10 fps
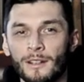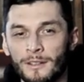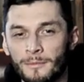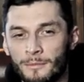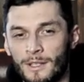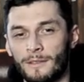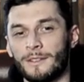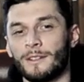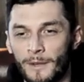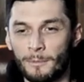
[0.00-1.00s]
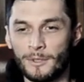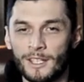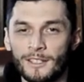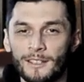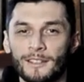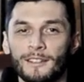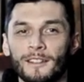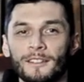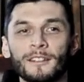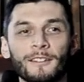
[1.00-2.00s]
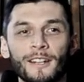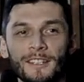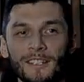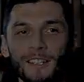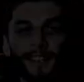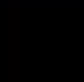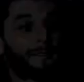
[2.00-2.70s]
они были все общительные, адекватные.